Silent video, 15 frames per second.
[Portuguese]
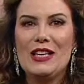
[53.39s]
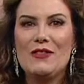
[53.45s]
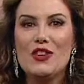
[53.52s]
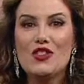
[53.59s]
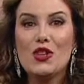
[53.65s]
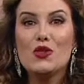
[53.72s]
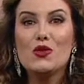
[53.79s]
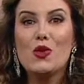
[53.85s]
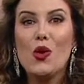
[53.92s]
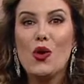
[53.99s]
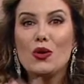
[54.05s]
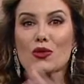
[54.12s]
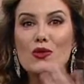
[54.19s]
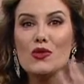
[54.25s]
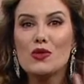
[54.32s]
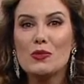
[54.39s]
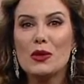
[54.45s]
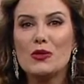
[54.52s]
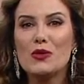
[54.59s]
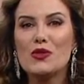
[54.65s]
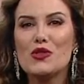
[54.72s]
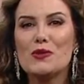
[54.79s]
e veja todos os
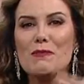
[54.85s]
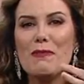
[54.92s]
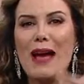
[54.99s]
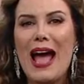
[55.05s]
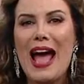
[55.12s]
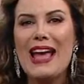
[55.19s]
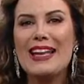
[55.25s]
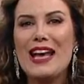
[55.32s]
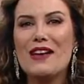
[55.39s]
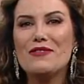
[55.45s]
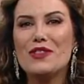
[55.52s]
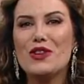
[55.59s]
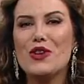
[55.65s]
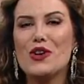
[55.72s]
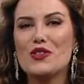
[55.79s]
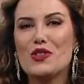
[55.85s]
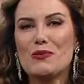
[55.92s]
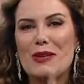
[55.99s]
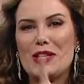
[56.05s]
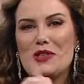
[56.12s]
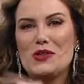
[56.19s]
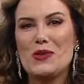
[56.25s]
produtos maravilhosos
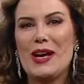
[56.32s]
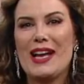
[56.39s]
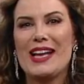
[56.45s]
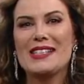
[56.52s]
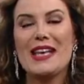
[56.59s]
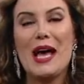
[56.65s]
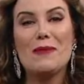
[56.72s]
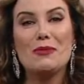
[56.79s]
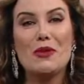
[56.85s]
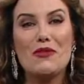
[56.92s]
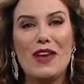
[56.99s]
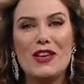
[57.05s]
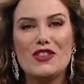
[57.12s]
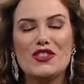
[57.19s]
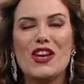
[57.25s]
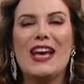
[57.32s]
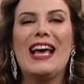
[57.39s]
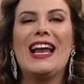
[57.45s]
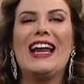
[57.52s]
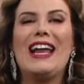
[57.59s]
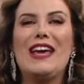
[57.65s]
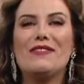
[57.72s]
para a sua casa. Aproveite,
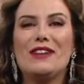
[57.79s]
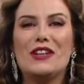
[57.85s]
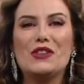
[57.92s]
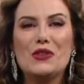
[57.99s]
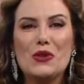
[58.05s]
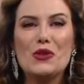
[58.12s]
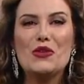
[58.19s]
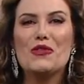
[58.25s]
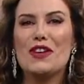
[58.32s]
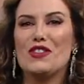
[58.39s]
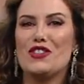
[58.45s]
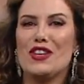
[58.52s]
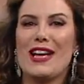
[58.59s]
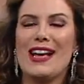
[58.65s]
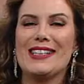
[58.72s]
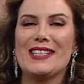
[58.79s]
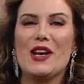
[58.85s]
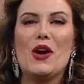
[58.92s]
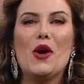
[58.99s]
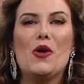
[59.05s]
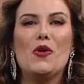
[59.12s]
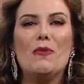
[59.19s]
leva tudo Veste Casa,
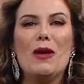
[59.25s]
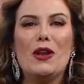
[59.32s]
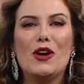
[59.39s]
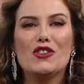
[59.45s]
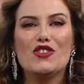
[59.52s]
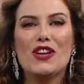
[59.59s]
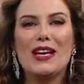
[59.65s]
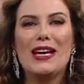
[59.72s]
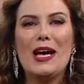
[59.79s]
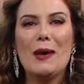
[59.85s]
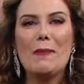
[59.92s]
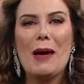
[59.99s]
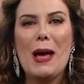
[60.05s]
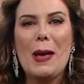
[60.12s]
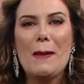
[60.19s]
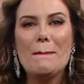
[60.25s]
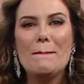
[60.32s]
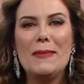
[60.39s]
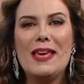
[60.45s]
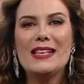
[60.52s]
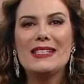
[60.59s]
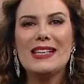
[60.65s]
o melhor de cama,
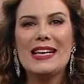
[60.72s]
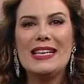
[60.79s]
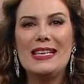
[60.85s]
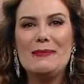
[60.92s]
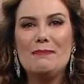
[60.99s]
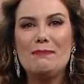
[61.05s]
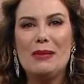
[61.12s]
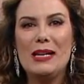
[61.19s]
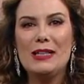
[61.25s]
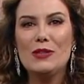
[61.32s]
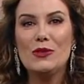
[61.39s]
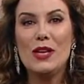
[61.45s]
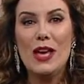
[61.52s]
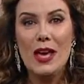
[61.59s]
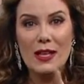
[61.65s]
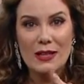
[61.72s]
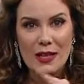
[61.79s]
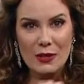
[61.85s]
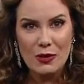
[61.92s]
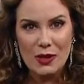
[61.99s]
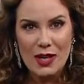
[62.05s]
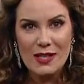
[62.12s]
mesa e banho e
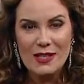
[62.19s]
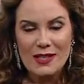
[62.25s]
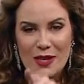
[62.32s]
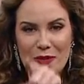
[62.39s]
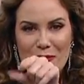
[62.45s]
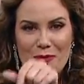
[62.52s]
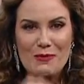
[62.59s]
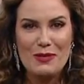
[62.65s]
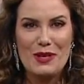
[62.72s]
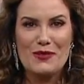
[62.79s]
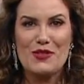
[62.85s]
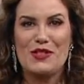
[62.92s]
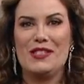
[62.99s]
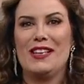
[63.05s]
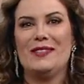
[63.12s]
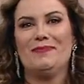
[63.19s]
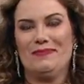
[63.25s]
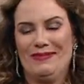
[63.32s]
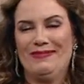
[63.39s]
decoração para você.